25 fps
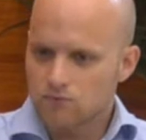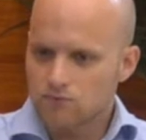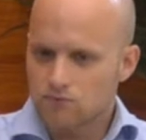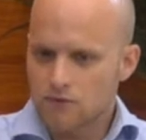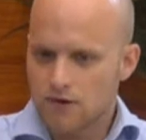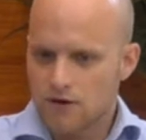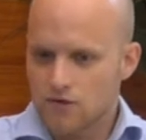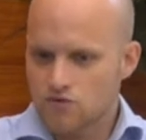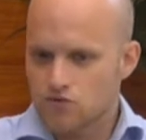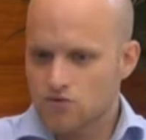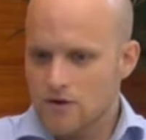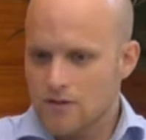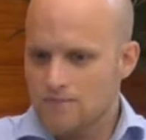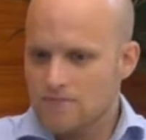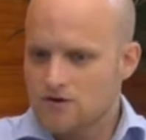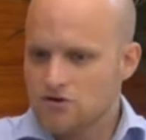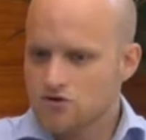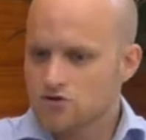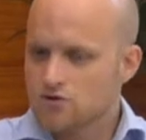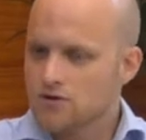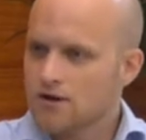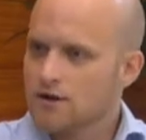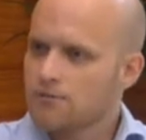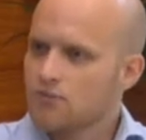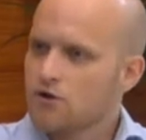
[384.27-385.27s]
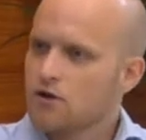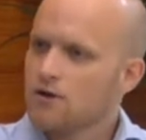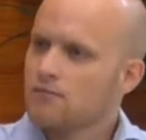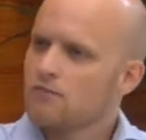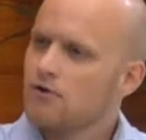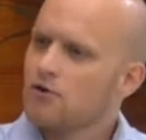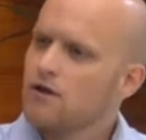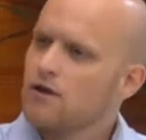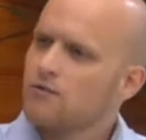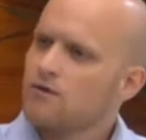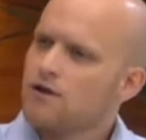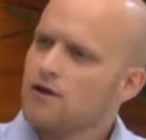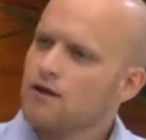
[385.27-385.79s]
eres una persona, por
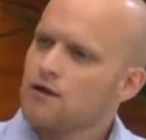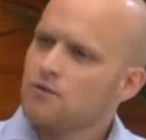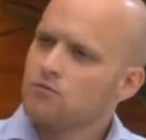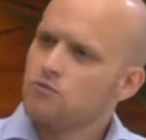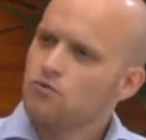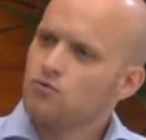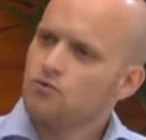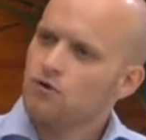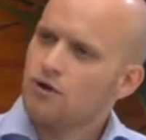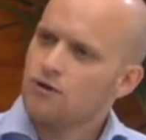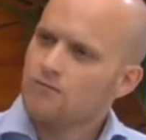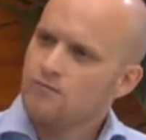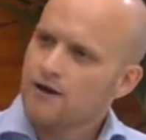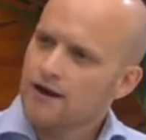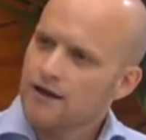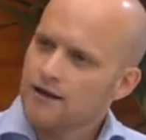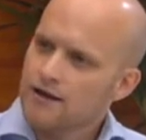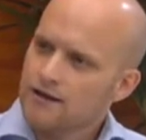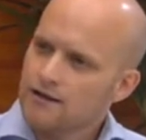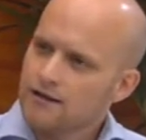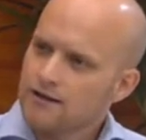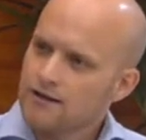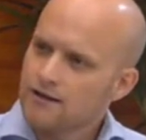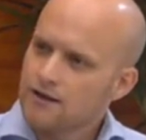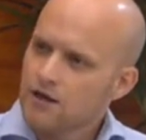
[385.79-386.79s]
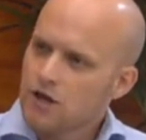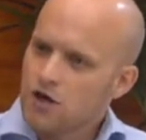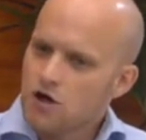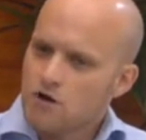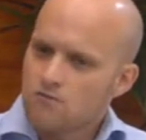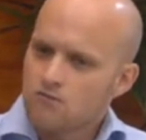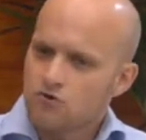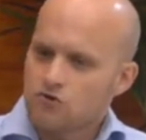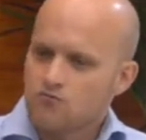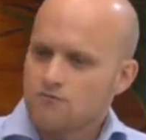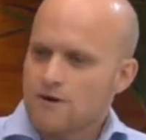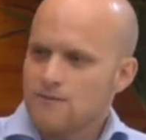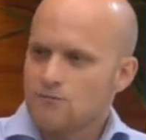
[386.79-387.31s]
ejemplo, que viene del mundo del marketing,
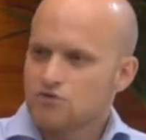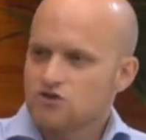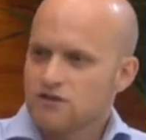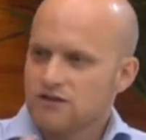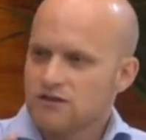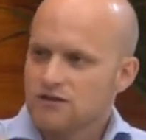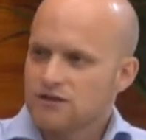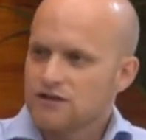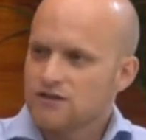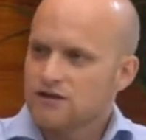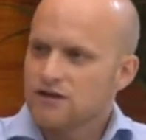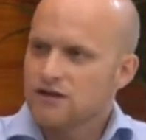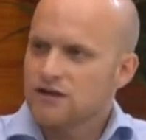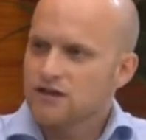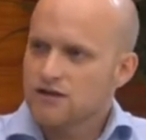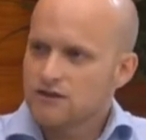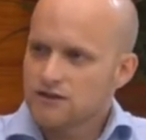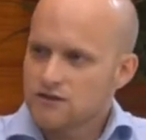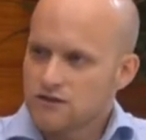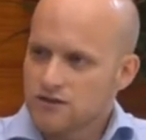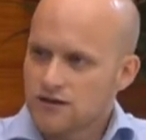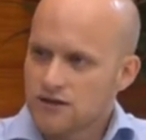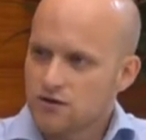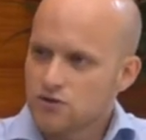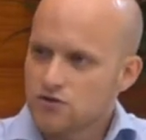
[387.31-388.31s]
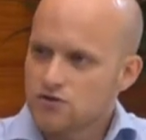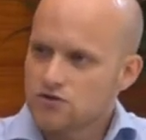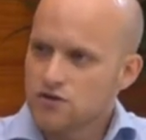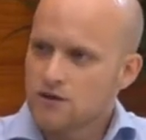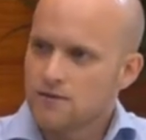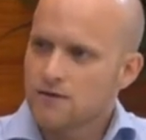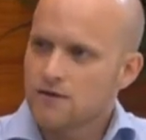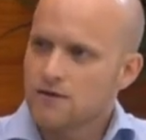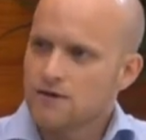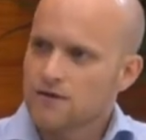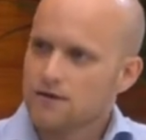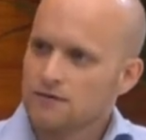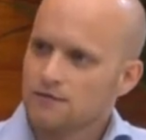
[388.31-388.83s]
pues vamos a intentar centrarnos a
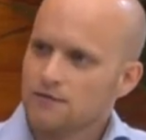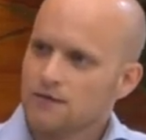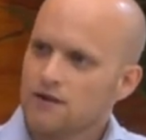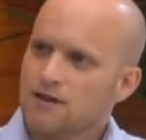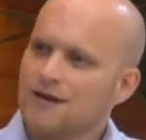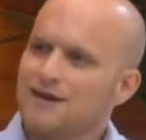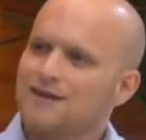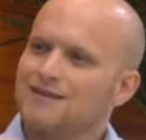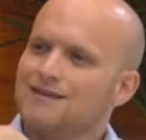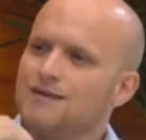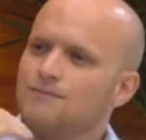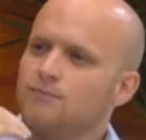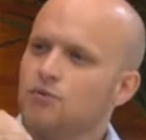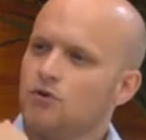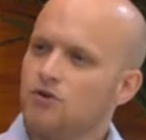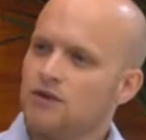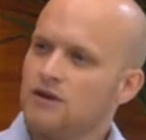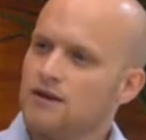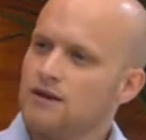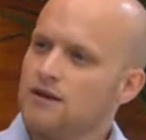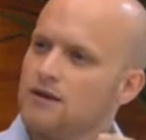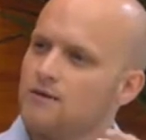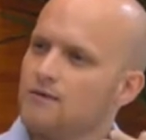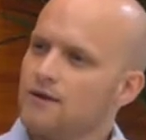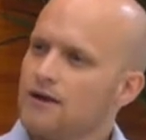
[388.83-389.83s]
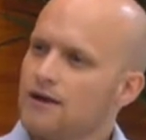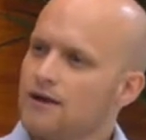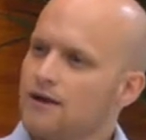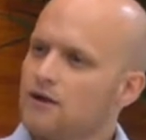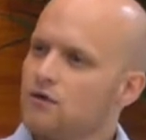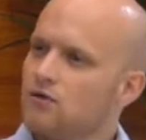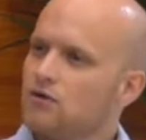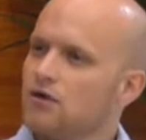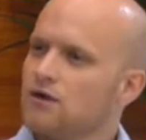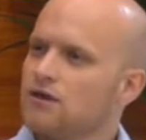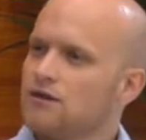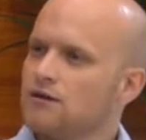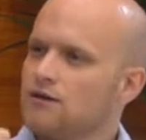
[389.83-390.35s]
ver qué tipo de nivel
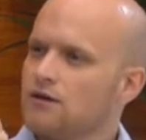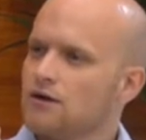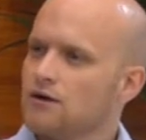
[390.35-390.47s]
o qué,